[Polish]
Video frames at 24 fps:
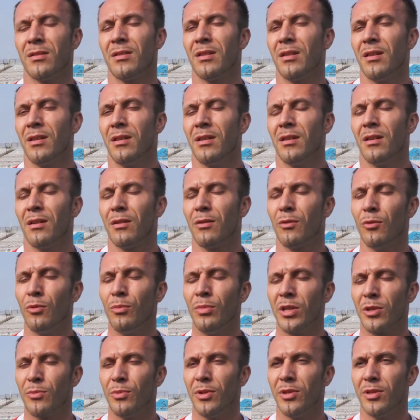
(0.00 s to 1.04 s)
za klub
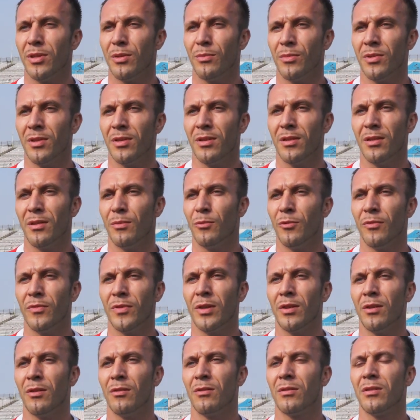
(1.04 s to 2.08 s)
nasz. Będziemy,
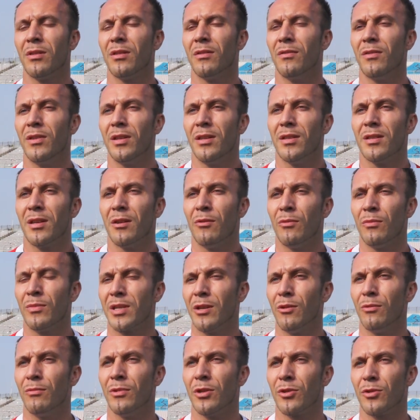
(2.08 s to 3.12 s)
mówię, oddawali całą,
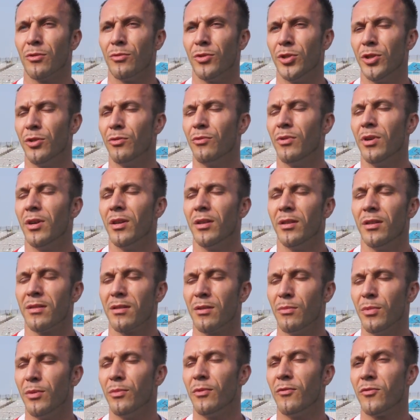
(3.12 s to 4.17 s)
całą naszą siłę i
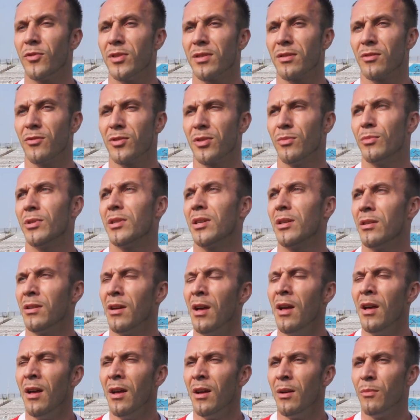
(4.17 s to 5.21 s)
zrobimy wszystko, żeby ten
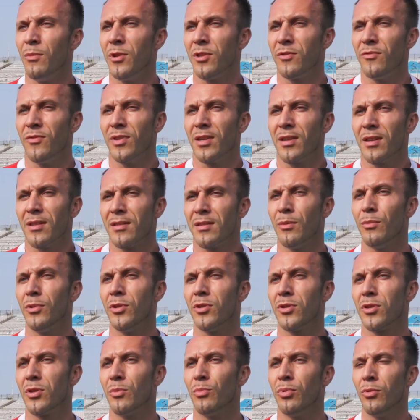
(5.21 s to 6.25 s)
mecz wygrać,
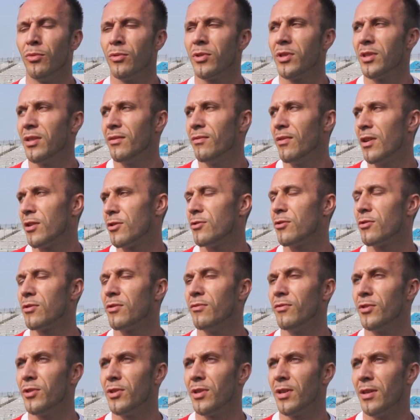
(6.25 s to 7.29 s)
zdobyć trzy punkty i walczyć
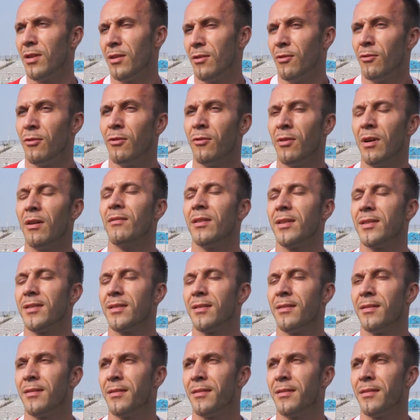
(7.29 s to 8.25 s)
oczywiście o awans.